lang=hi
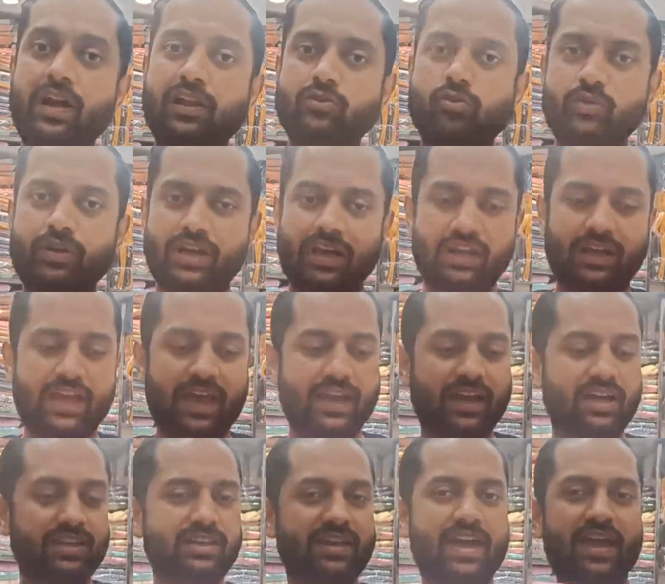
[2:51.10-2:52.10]
फालतू निकल के
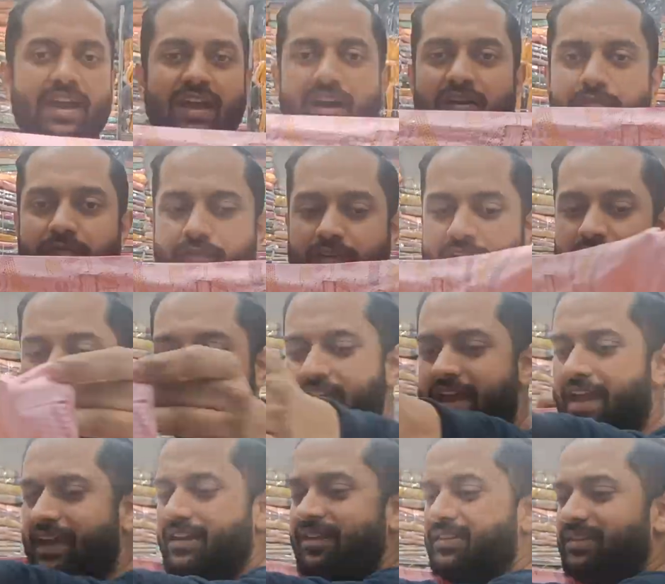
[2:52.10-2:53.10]
आएगा ये आएगा फ्रंट
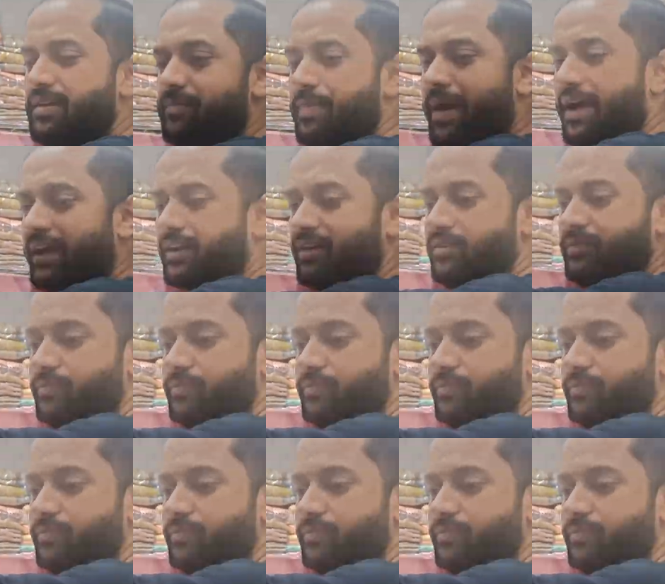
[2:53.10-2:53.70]
ये आएगी इसकी बैक